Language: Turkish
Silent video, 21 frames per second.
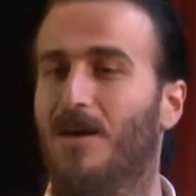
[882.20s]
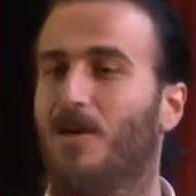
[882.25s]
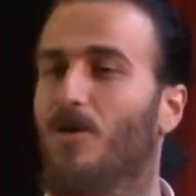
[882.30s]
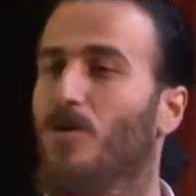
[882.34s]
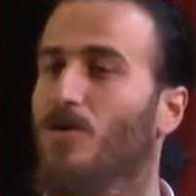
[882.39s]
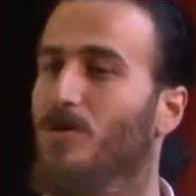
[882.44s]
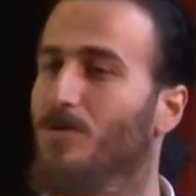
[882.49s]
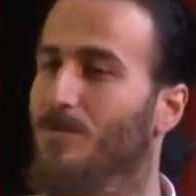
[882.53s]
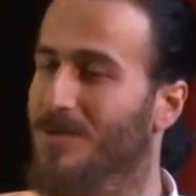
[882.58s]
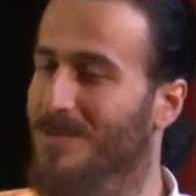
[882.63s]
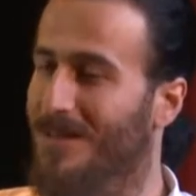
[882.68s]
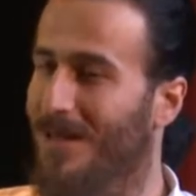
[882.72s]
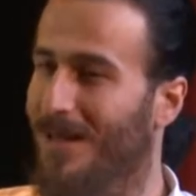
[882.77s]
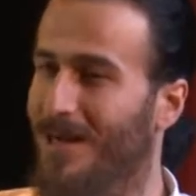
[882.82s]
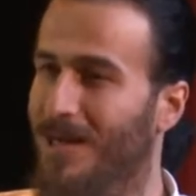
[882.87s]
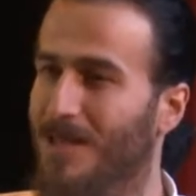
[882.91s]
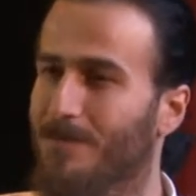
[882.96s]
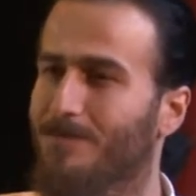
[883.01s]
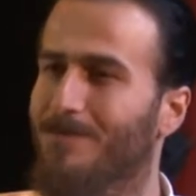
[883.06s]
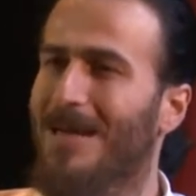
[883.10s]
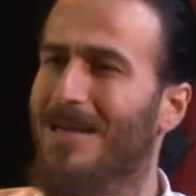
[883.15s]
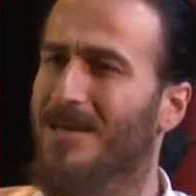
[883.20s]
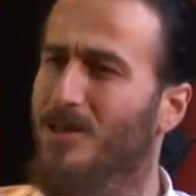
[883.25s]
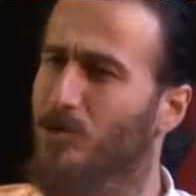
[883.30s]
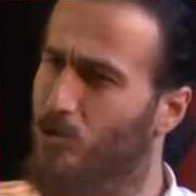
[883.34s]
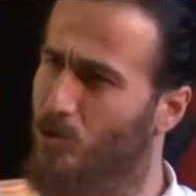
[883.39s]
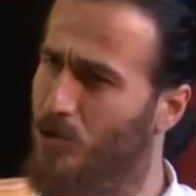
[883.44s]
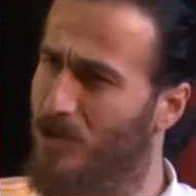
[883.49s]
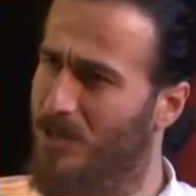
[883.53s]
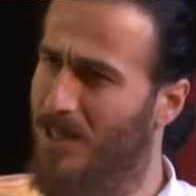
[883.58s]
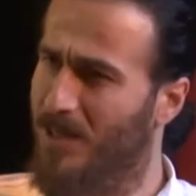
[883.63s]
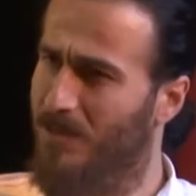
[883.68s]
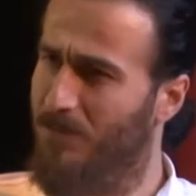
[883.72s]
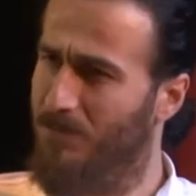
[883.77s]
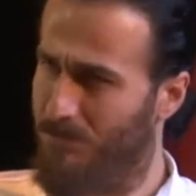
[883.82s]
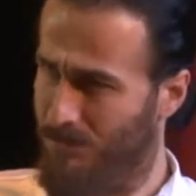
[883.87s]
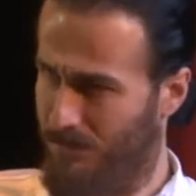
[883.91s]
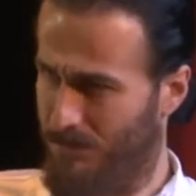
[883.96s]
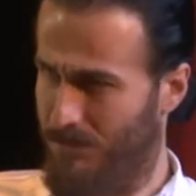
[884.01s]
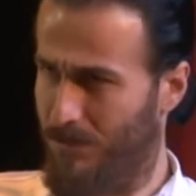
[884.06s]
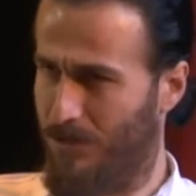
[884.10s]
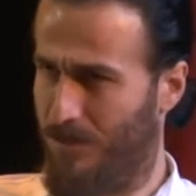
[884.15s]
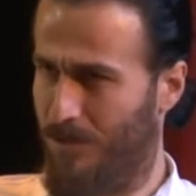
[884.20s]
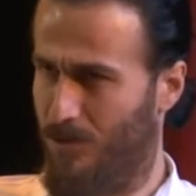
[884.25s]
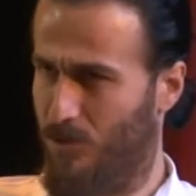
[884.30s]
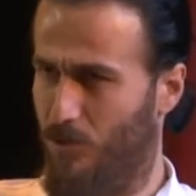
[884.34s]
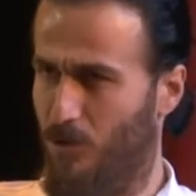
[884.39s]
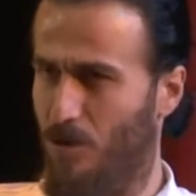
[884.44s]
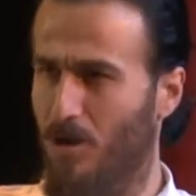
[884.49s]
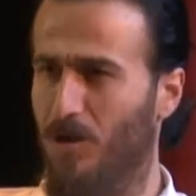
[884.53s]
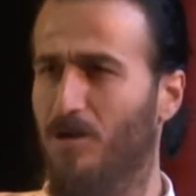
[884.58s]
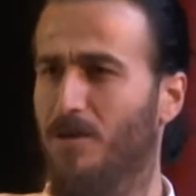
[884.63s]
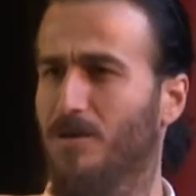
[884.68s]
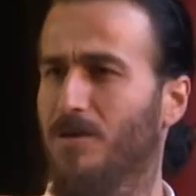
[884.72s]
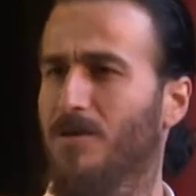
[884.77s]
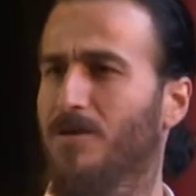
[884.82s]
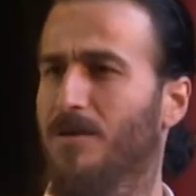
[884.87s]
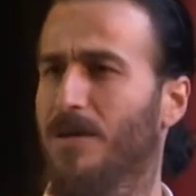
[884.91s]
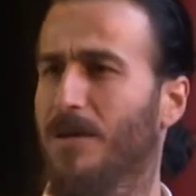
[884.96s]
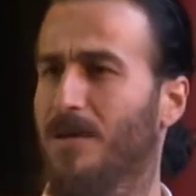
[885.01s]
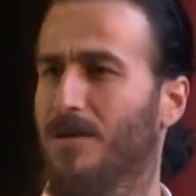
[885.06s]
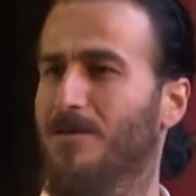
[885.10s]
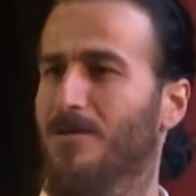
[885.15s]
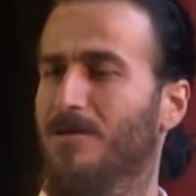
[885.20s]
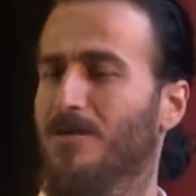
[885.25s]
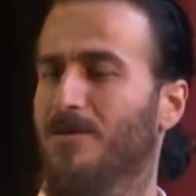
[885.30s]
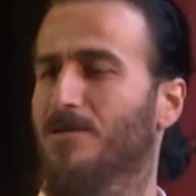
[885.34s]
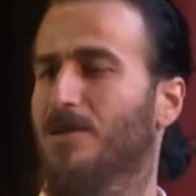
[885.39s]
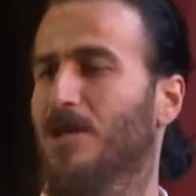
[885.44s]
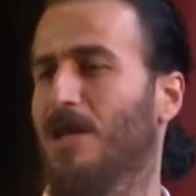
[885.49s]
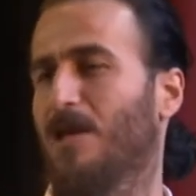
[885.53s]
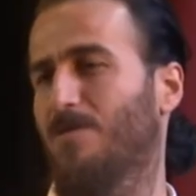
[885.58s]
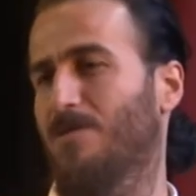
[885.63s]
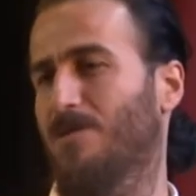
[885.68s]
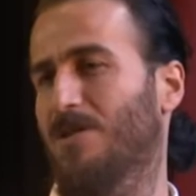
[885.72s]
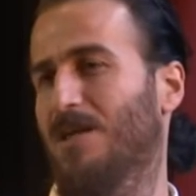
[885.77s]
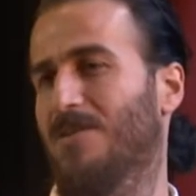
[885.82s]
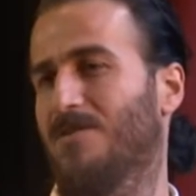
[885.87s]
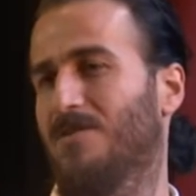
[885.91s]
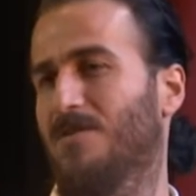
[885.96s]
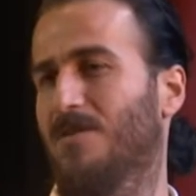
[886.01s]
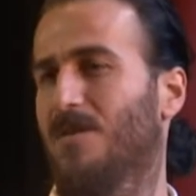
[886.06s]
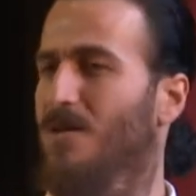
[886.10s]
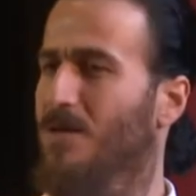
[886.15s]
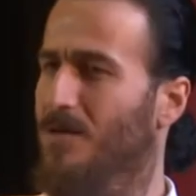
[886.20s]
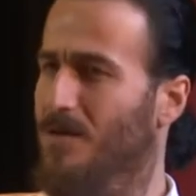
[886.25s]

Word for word: Oğlum idare et ben de jürideyim. Sıkıntı yok. Yarın şey yapacağız.